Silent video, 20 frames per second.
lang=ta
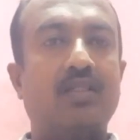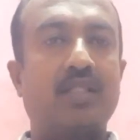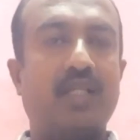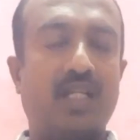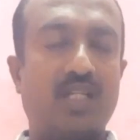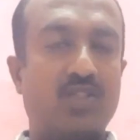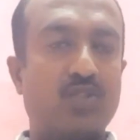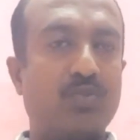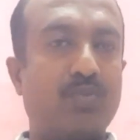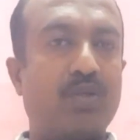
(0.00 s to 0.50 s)

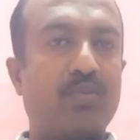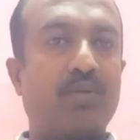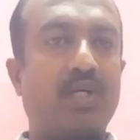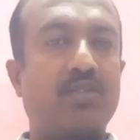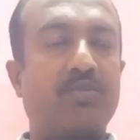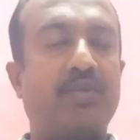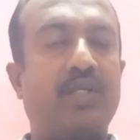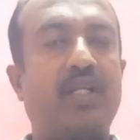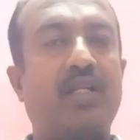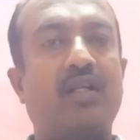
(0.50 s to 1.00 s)
சிங்கிள் சூப்பர்
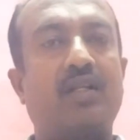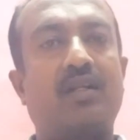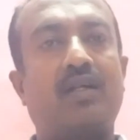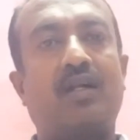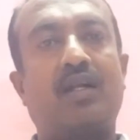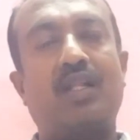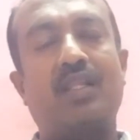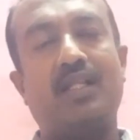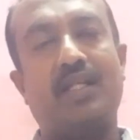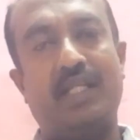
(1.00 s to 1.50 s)
பாஸ்பேட்
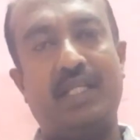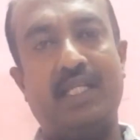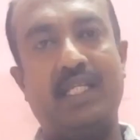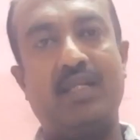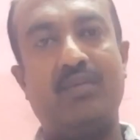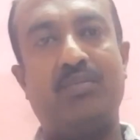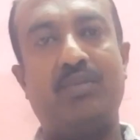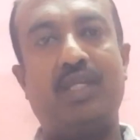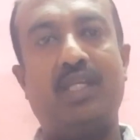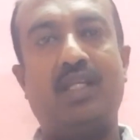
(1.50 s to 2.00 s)
அல்லது
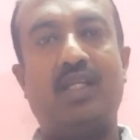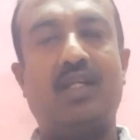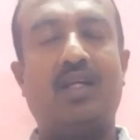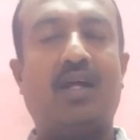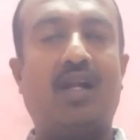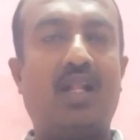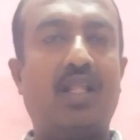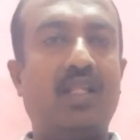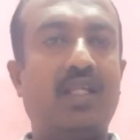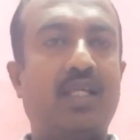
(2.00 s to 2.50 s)
டிஏபி
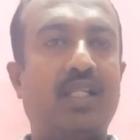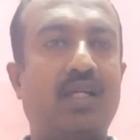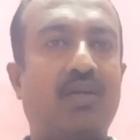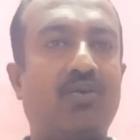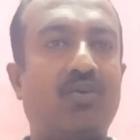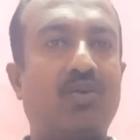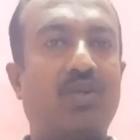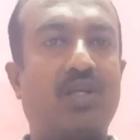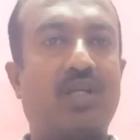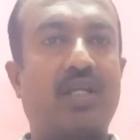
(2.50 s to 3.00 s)
அல்லது
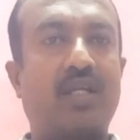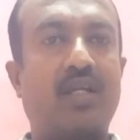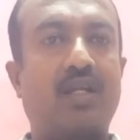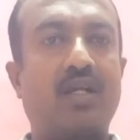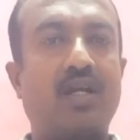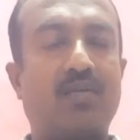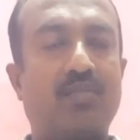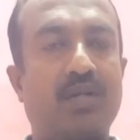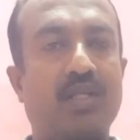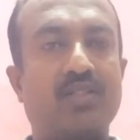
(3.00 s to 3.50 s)
ஏதாவது ஒரு
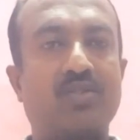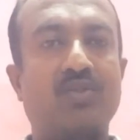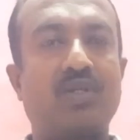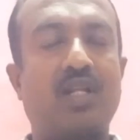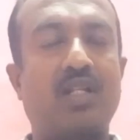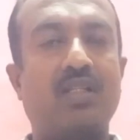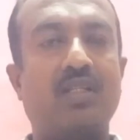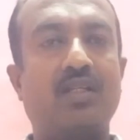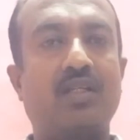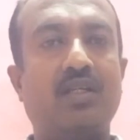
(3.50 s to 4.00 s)
காம்ப்ளெக்ஸ்
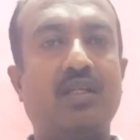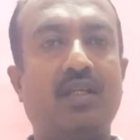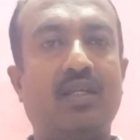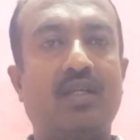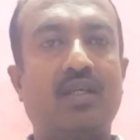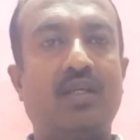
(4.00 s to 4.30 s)
உதாரணத்துக்கு